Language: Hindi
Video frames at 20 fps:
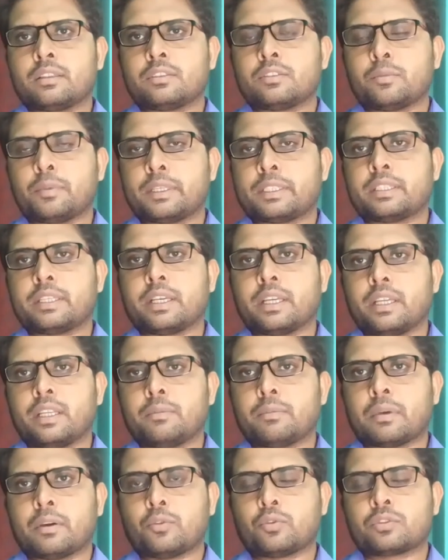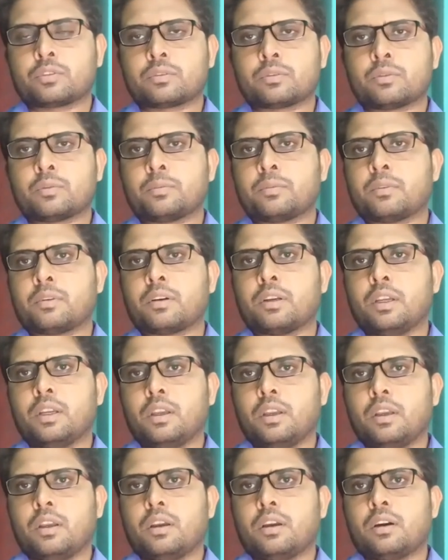जो बेसिकली मैं उस
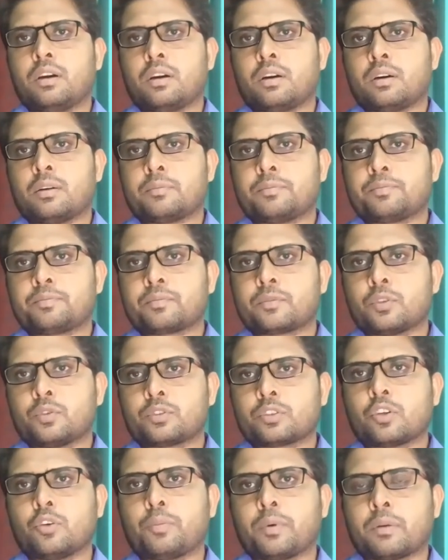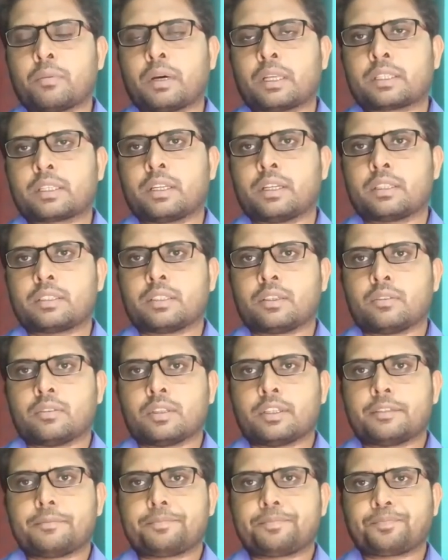आ, उसके ऊपर बात करना
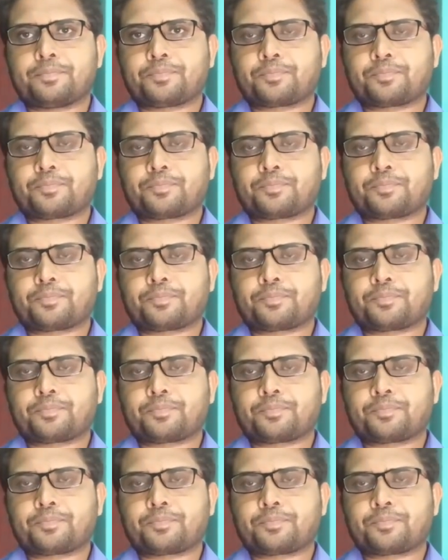चाहूँगा